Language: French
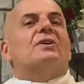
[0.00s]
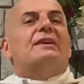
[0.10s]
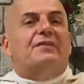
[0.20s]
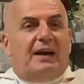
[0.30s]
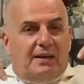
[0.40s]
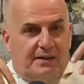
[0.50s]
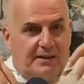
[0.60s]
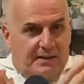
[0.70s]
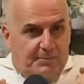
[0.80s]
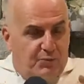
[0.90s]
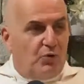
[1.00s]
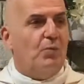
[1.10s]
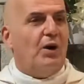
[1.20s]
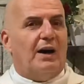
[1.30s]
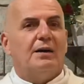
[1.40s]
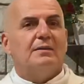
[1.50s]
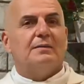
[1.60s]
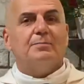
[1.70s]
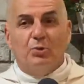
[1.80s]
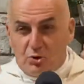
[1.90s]
qui vient pour moi,
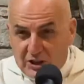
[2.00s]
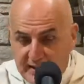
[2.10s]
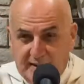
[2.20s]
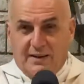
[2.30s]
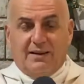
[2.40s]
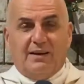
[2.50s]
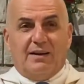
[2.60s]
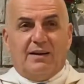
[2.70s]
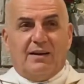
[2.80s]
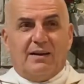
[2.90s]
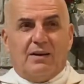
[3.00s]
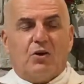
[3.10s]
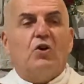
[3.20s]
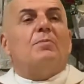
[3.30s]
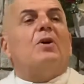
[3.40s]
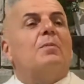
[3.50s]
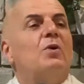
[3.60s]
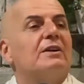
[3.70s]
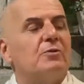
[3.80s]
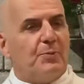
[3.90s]
pour chacun, Comment moi
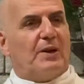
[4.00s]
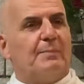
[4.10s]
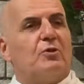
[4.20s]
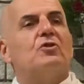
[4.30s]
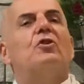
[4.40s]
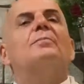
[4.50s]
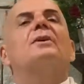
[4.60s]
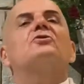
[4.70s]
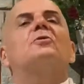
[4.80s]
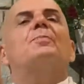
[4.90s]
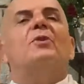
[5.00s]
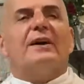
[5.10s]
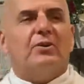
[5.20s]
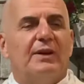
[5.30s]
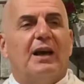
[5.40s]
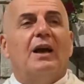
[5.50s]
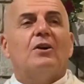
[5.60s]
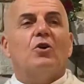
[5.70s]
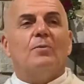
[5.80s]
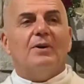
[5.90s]
je peux répondre Comment je peux l'accueillir
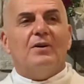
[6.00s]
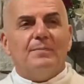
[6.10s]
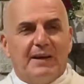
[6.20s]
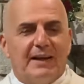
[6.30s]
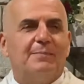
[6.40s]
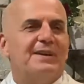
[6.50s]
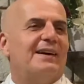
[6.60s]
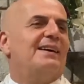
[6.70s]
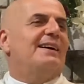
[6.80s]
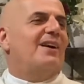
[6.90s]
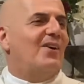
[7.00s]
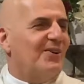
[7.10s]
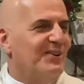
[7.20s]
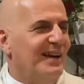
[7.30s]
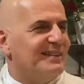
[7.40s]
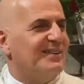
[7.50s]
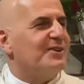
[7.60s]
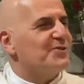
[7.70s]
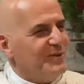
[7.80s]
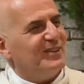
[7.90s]
Comment Eh bien, en regardant, en
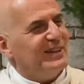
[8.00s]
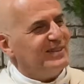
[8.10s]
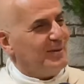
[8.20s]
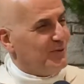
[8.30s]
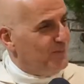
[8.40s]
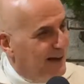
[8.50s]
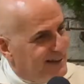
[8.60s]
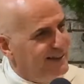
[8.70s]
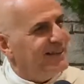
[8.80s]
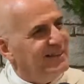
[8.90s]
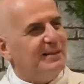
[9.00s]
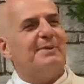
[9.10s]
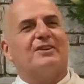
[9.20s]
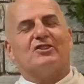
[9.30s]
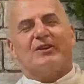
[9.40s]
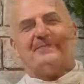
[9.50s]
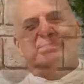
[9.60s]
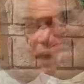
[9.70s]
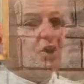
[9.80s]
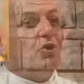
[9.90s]
suivant l'exemple de Marie et des bergers.
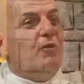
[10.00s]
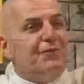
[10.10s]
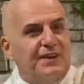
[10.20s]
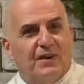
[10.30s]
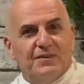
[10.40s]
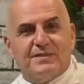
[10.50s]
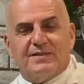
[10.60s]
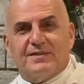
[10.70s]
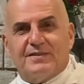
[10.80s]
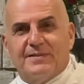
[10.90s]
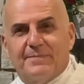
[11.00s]
Confiance,